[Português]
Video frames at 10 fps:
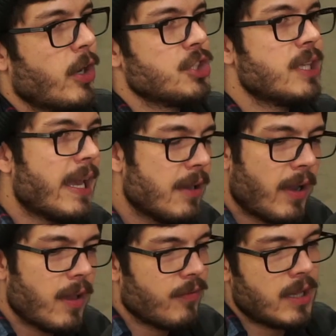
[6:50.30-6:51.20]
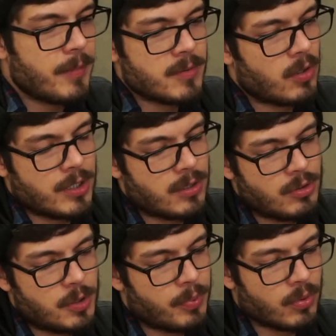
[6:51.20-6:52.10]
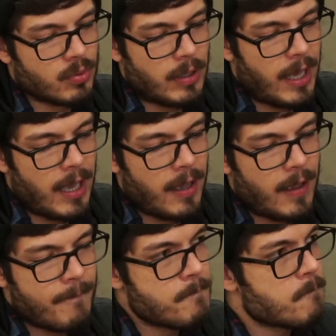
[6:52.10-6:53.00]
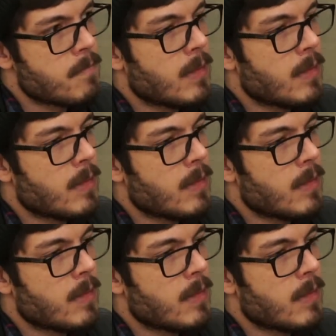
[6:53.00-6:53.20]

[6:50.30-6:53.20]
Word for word: acho que daí vai, vai da mesma coisa do tipo... Se é... adapta, né?